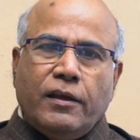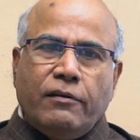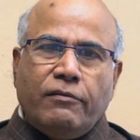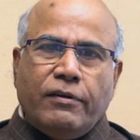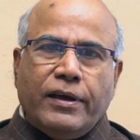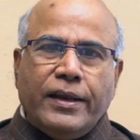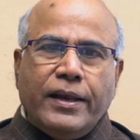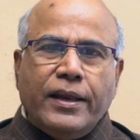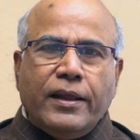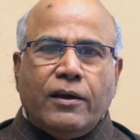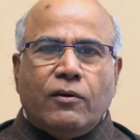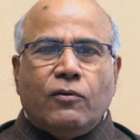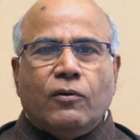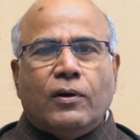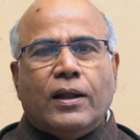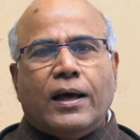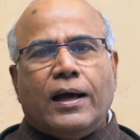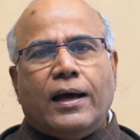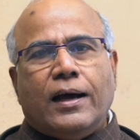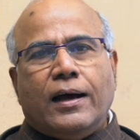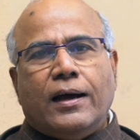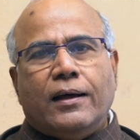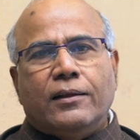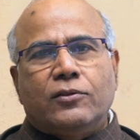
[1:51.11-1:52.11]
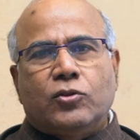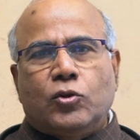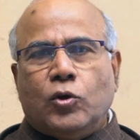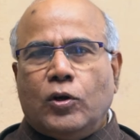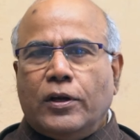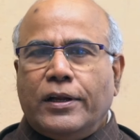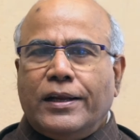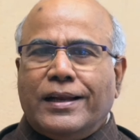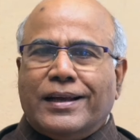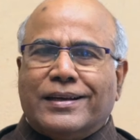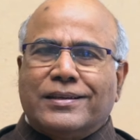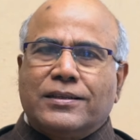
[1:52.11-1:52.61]
ఇవన్నీ కూడా
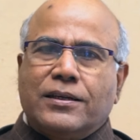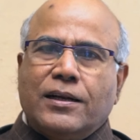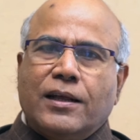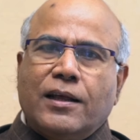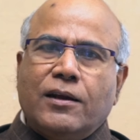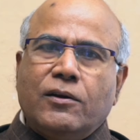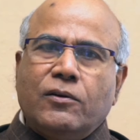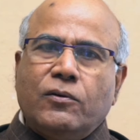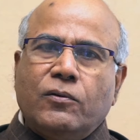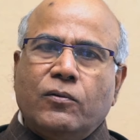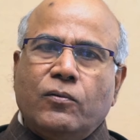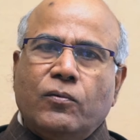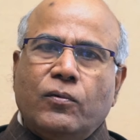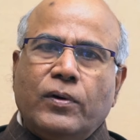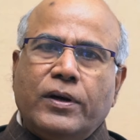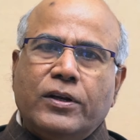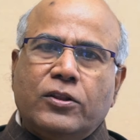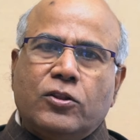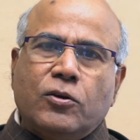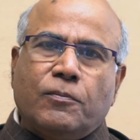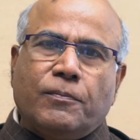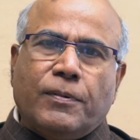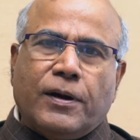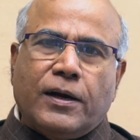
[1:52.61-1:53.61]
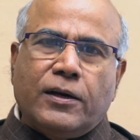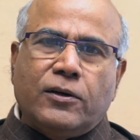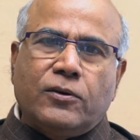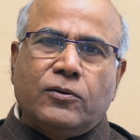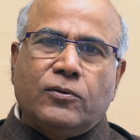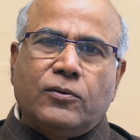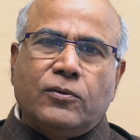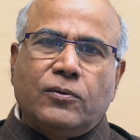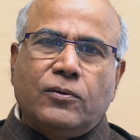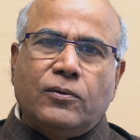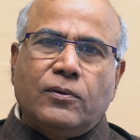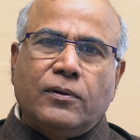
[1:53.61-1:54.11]
తొలి లక్షణాలు వీటితో పాటు
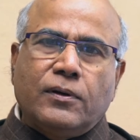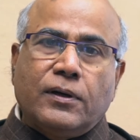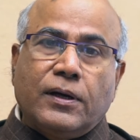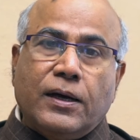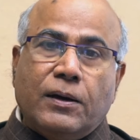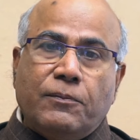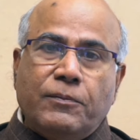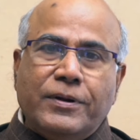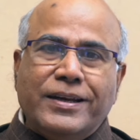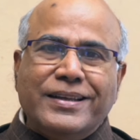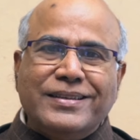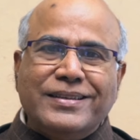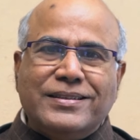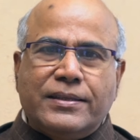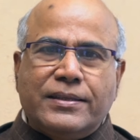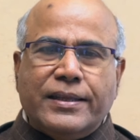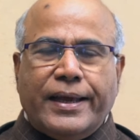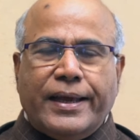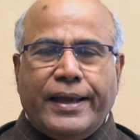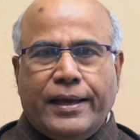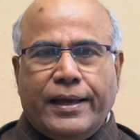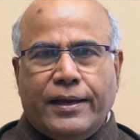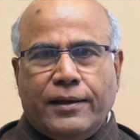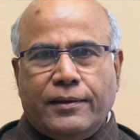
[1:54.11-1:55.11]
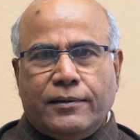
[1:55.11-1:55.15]
గమనిస్తే